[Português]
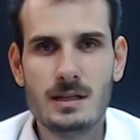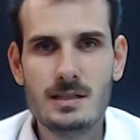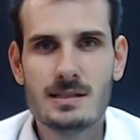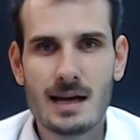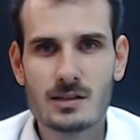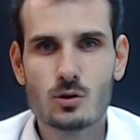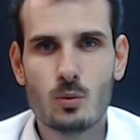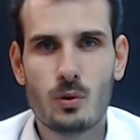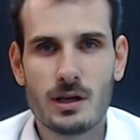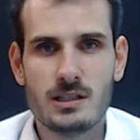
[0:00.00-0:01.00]
E destaques
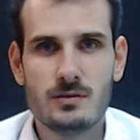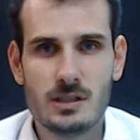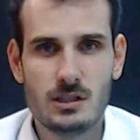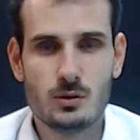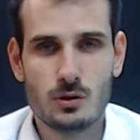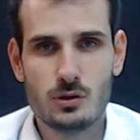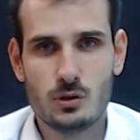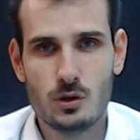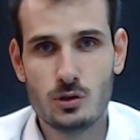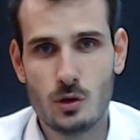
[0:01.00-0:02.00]
corporativos a gente trouxe
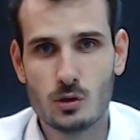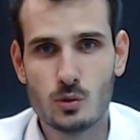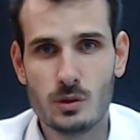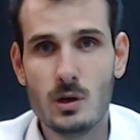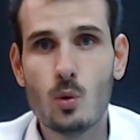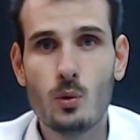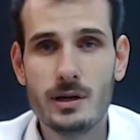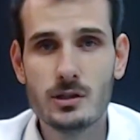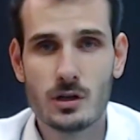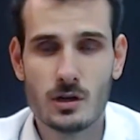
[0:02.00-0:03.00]
hoje no nosso E Eu Com
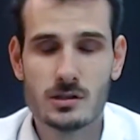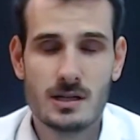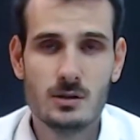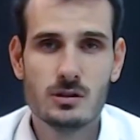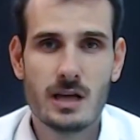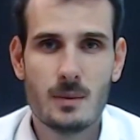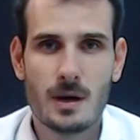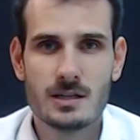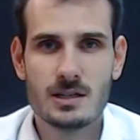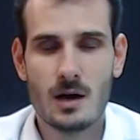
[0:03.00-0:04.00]
Isso, a nossa newsletter
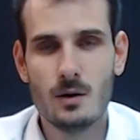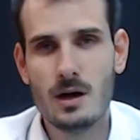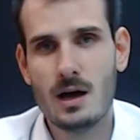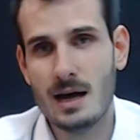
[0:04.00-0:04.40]
matinal,